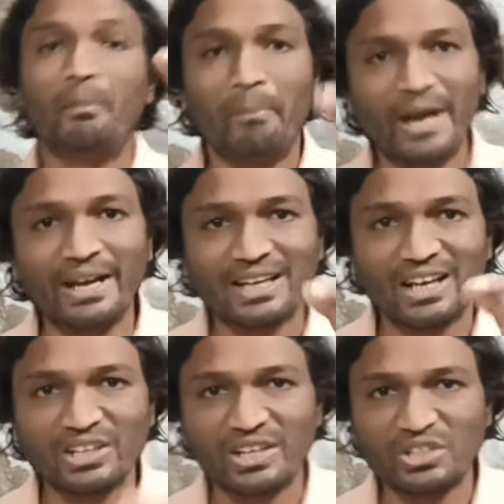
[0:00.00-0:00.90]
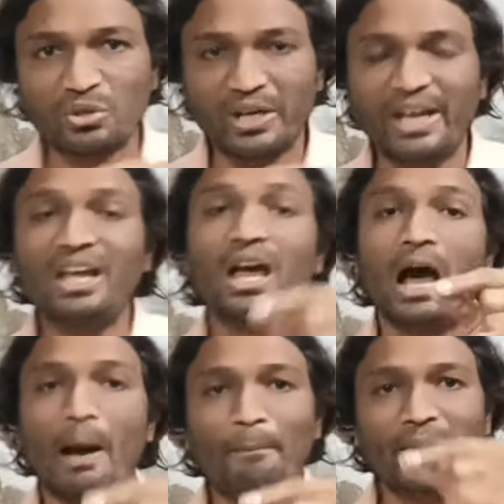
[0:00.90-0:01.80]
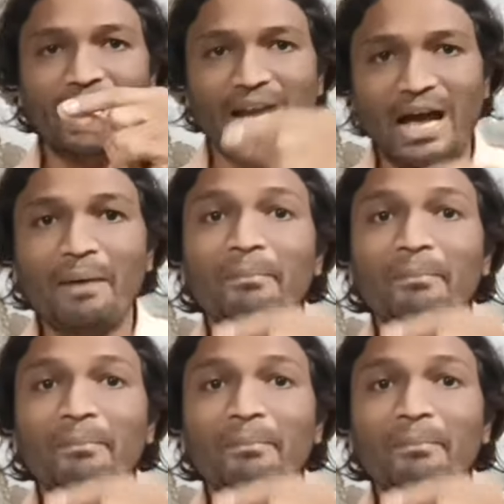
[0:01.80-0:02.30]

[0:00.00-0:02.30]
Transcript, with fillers: मेडकर ने जो है अपना नाम